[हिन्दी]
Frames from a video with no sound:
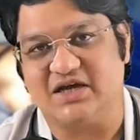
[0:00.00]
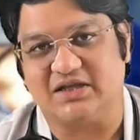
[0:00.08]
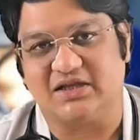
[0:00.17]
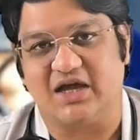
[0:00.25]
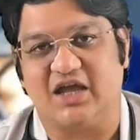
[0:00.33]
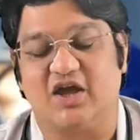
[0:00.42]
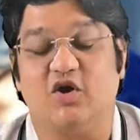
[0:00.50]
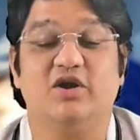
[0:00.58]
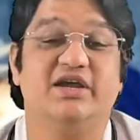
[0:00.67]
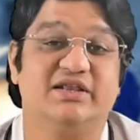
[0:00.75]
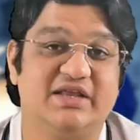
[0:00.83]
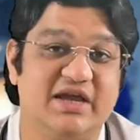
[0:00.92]
जाता है और
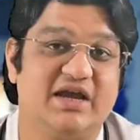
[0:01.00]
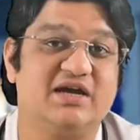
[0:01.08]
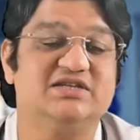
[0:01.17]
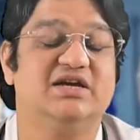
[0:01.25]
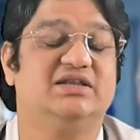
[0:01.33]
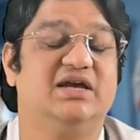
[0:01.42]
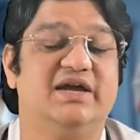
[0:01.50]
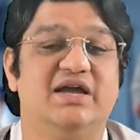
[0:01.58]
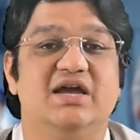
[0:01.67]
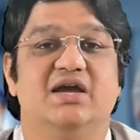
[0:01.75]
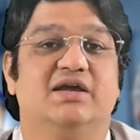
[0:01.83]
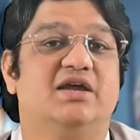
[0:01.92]
ये देखा जाता है
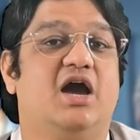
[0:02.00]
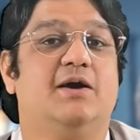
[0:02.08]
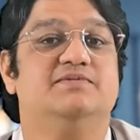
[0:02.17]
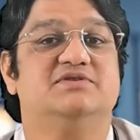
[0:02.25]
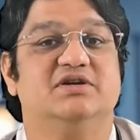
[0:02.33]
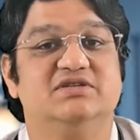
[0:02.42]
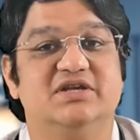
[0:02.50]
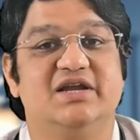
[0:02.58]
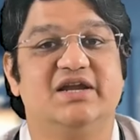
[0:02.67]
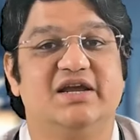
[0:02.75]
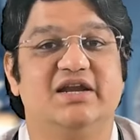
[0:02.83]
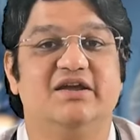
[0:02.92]
कि आप
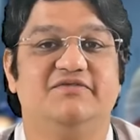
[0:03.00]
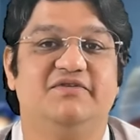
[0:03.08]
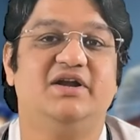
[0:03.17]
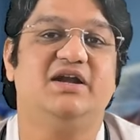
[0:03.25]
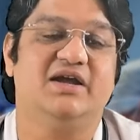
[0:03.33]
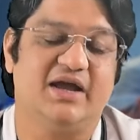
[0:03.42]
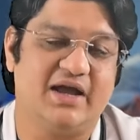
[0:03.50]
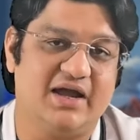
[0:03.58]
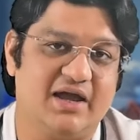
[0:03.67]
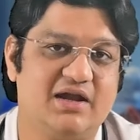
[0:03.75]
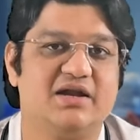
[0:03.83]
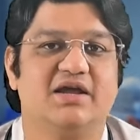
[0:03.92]
सर्जरी के लिए फिट हैं
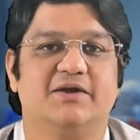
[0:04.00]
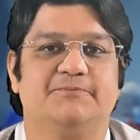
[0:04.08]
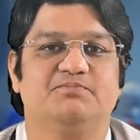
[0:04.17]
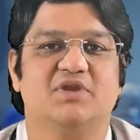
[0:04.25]
या नहीं